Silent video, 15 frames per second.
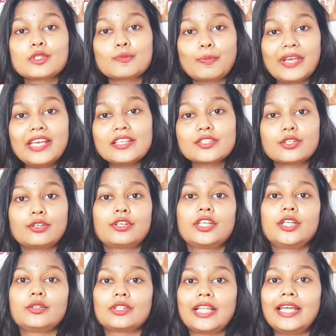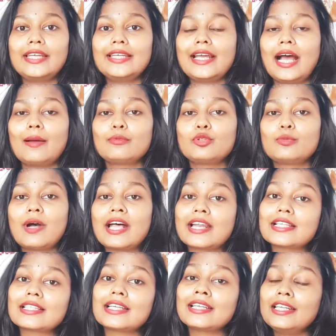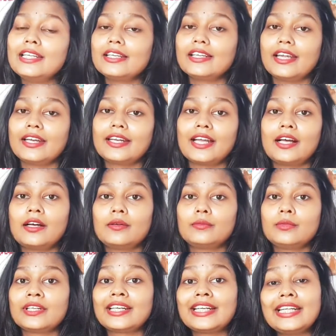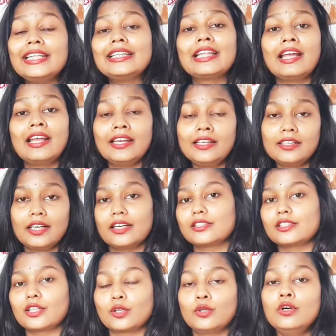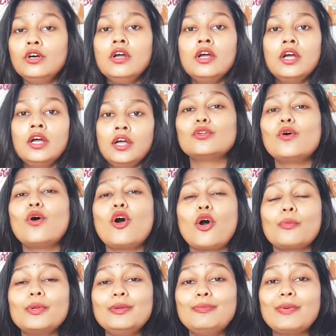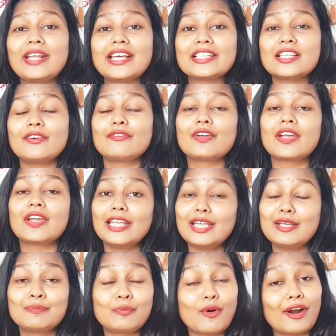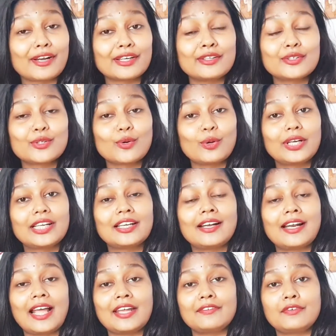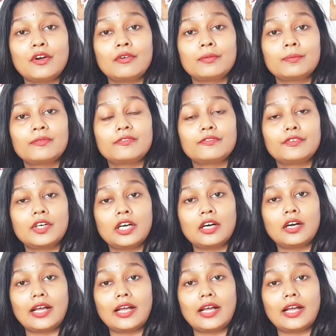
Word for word: स्पेस जरूरी होता है कि आप दोबारा से रिक्रिएट या रीथिंक कर सको सो हॉबी प्लेज अ वेरी इंपॉर्टेंट रोल इन अ लाइफ ऑफ